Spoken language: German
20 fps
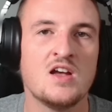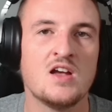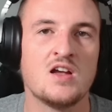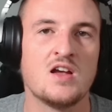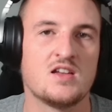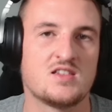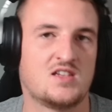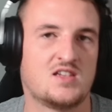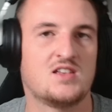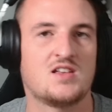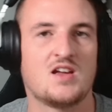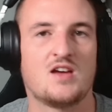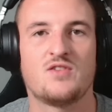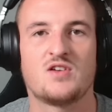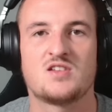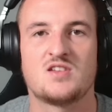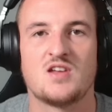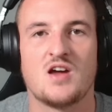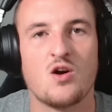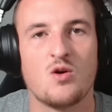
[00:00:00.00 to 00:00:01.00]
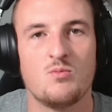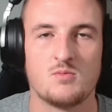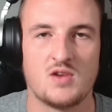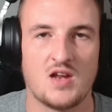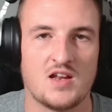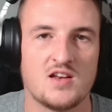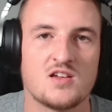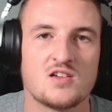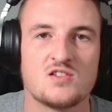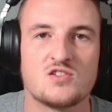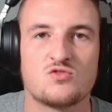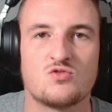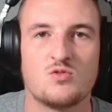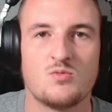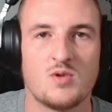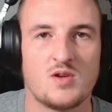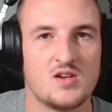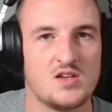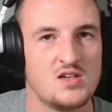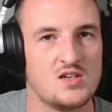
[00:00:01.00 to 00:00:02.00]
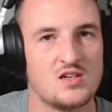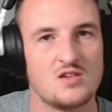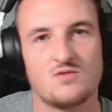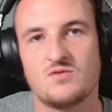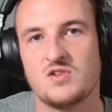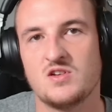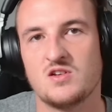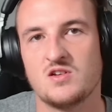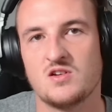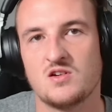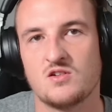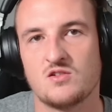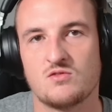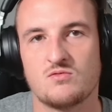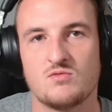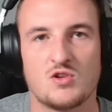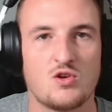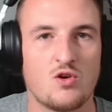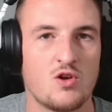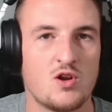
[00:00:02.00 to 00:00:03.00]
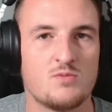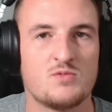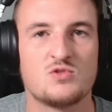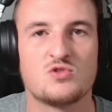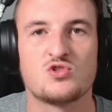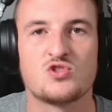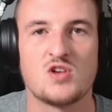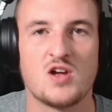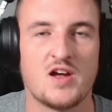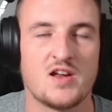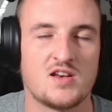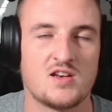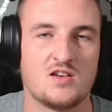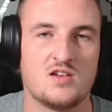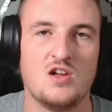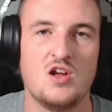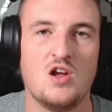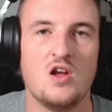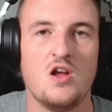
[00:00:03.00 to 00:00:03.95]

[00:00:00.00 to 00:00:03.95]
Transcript: Es geht einfach darum, mit anderen Streamern irgendwie eine, eine Collab zu starten